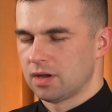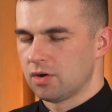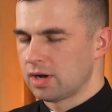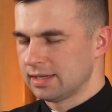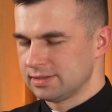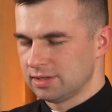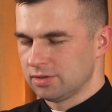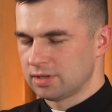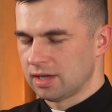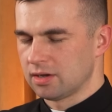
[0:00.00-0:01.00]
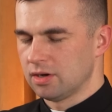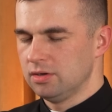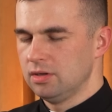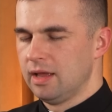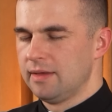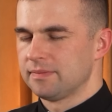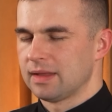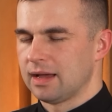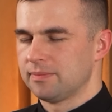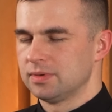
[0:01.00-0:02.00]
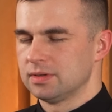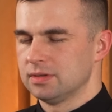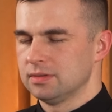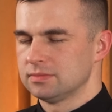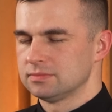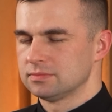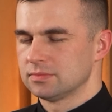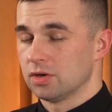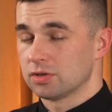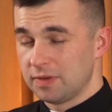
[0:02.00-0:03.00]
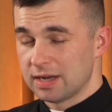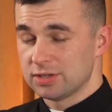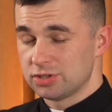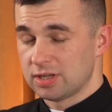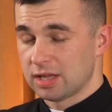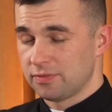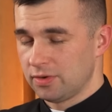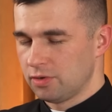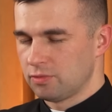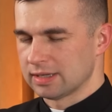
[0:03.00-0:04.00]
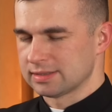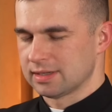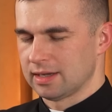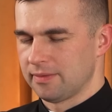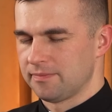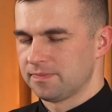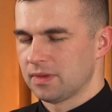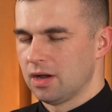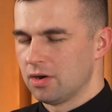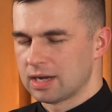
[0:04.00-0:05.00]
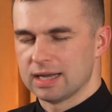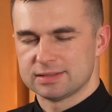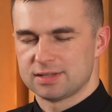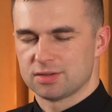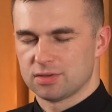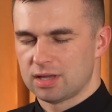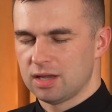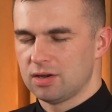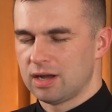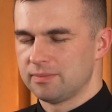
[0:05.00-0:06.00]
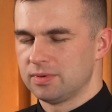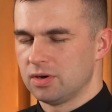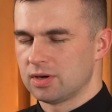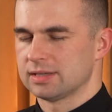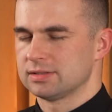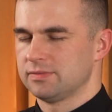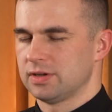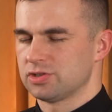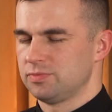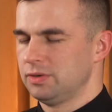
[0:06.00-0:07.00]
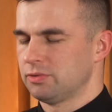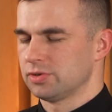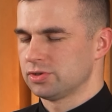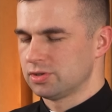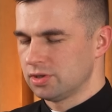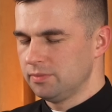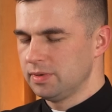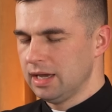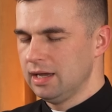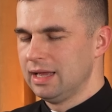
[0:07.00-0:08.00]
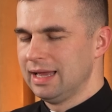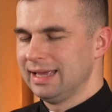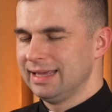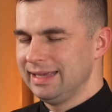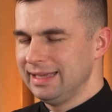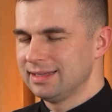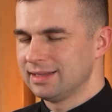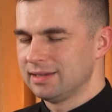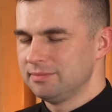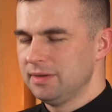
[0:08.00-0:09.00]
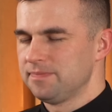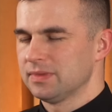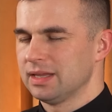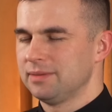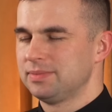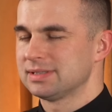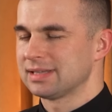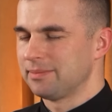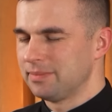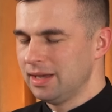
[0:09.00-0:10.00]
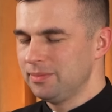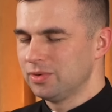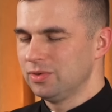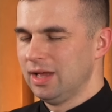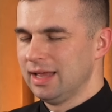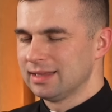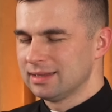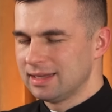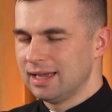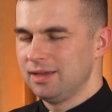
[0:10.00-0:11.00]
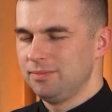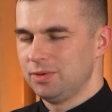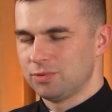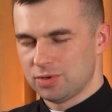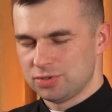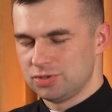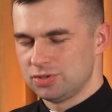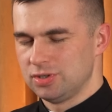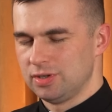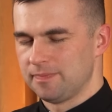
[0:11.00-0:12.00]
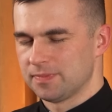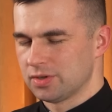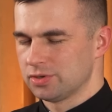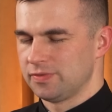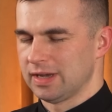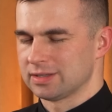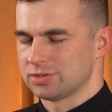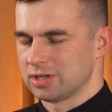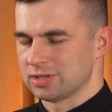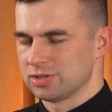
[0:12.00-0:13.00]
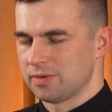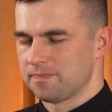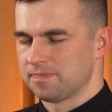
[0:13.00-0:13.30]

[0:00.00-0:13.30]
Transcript: Okazje do tego, aby otwierać się na Twoją łaskę. Okazje do tego, aby okazywać miłość Tobie, innym i by samemu tej miłości doświadczać.